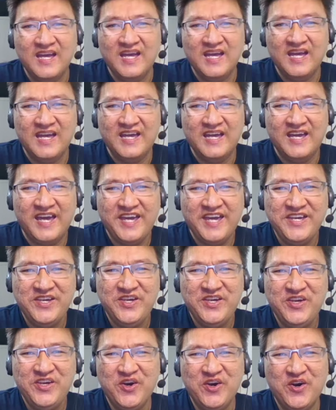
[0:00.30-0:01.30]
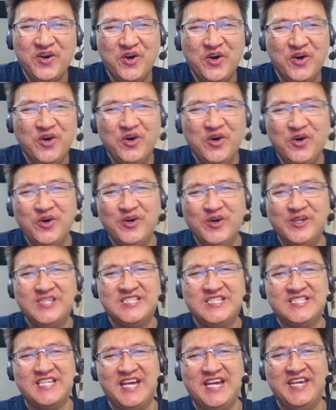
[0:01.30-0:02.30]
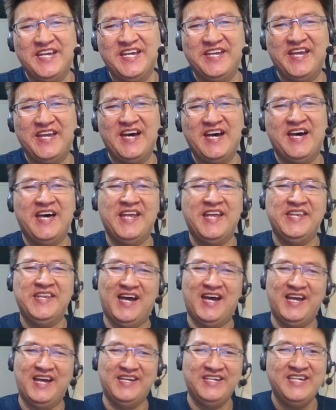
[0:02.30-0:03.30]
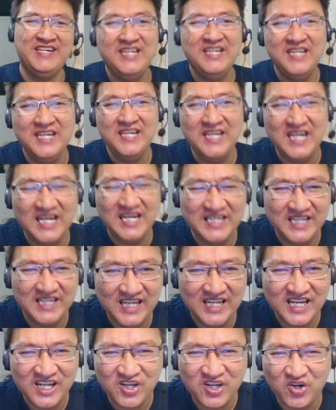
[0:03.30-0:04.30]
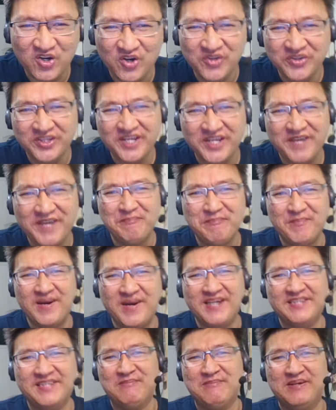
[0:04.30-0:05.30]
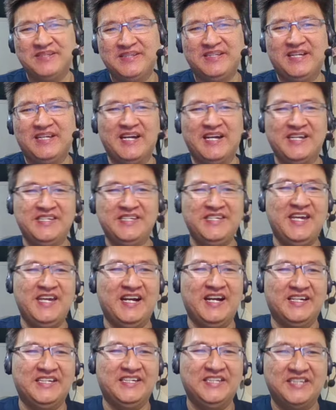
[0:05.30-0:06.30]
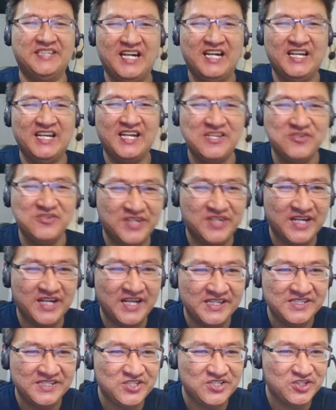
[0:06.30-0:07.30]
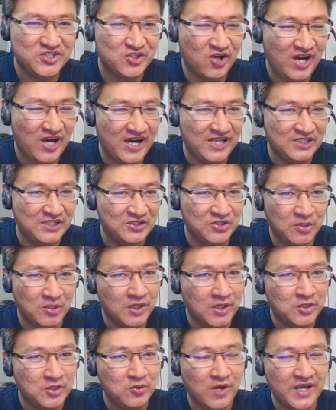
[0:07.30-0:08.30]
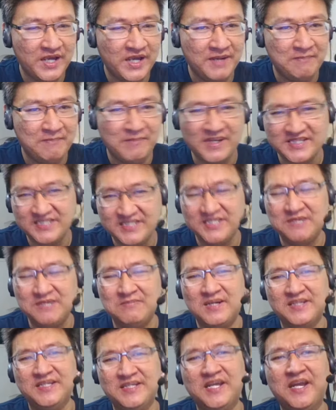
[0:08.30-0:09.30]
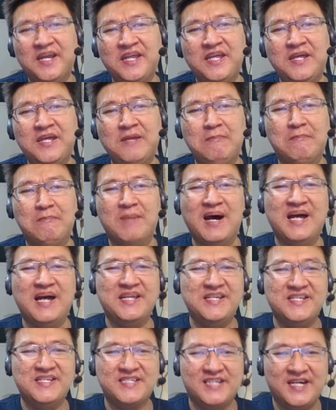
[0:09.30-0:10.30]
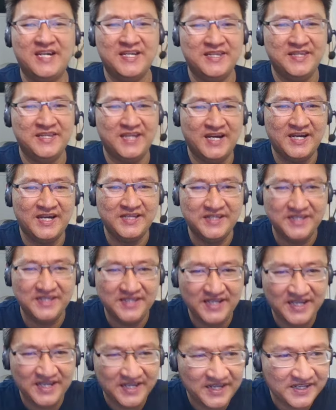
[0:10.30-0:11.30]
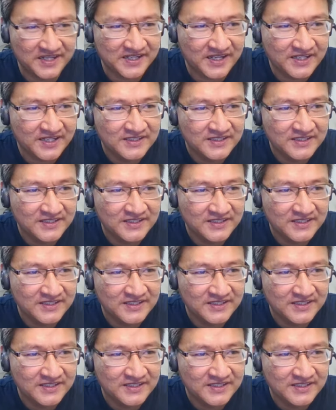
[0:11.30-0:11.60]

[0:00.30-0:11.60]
Hey yo, saya Dan dan ini adalah konten matematika. Ya, kita lanjutkan soal nomor 2 ya, masih materi barisan dan deret ya.